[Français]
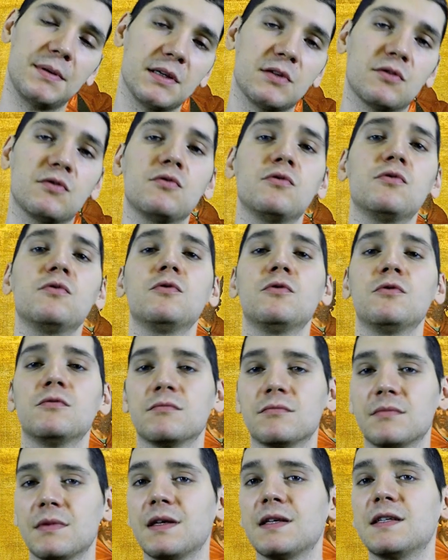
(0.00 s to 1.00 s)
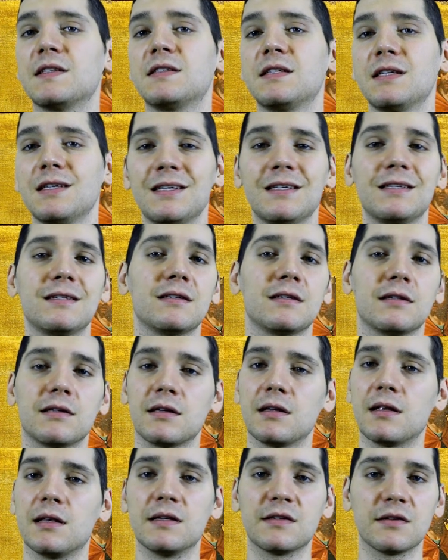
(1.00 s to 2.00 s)
Picsou, il se dit,
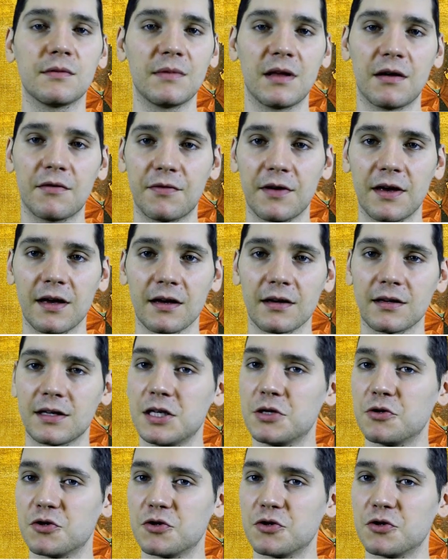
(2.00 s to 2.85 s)
les hommes d'affaires, ils